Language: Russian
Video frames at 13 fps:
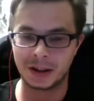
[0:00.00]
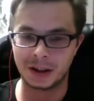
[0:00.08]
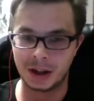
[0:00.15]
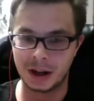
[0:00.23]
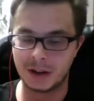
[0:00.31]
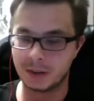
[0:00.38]

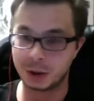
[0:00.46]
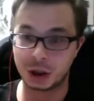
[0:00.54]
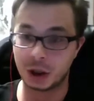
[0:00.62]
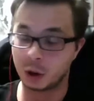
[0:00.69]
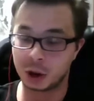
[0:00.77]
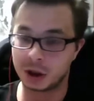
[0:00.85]
Я
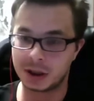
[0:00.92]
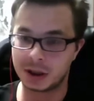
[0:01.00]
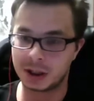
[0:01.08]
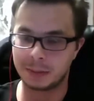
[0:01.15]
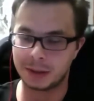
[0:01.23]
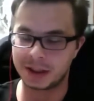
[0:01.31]
вообще очень
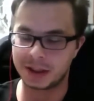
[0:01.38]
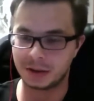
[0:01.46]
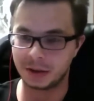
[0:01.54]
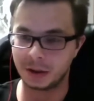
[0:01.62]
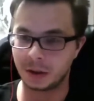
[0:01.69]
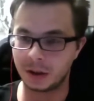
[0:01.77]
сильно
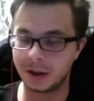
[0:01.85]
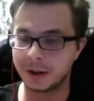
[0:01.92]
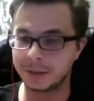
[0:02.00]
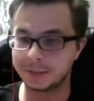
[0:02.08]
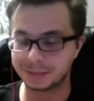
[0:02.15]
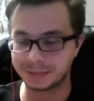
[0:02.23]
просел в
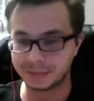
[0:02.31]
доходах,